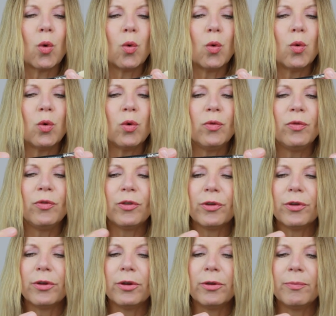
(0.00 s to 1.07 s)
und
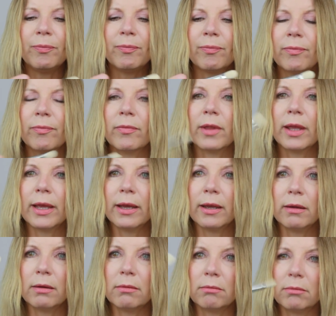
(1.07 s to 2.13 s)
äh,
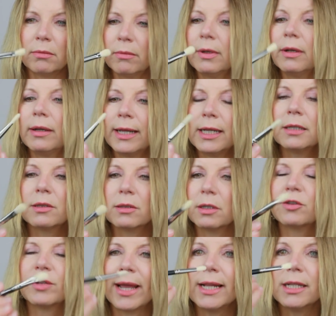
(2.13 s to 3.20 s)
er hält,
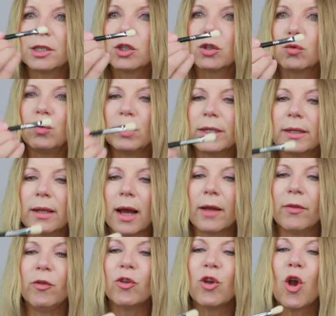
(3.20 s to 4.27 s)
also er hält sich gut in der
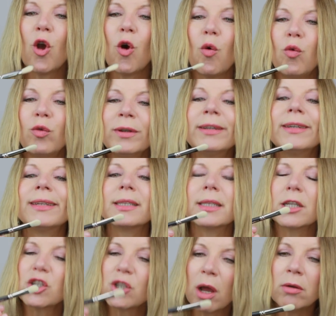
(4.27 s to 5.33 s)
Hand. Und das
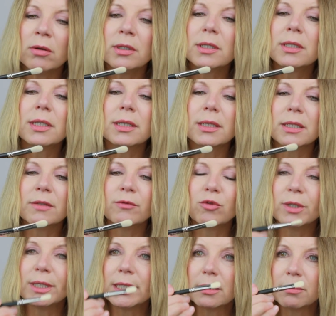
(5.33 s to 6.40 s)
Erstaunliche sind
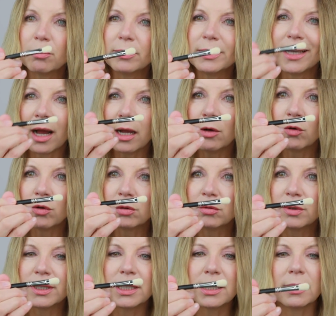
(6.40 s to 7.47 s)
wohl diese, die
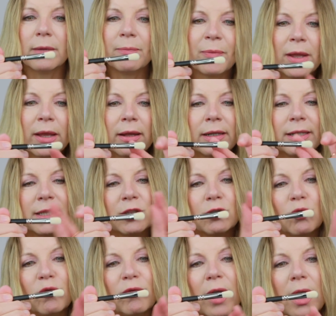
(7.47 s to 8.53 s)
Anordnungen dieser, die sind so
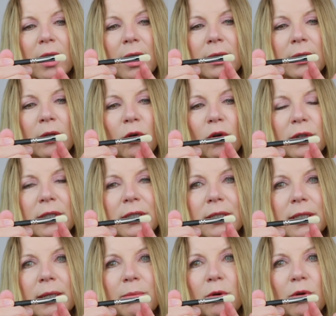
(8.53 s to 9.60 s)
oval
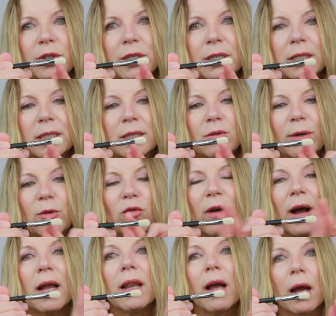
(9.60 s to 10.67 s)
angeordnet, der Borsten, diese
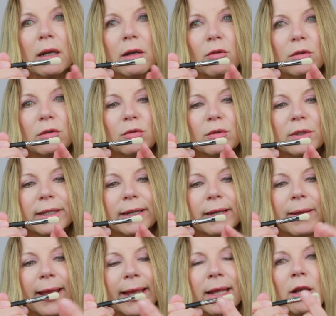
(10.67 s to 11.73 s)
ovale Anordnung
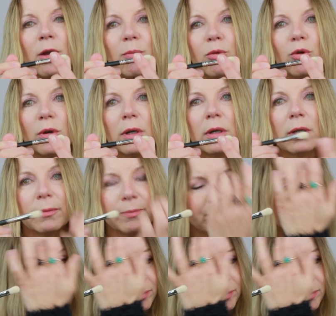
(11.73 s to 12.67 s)
der eng gebundenen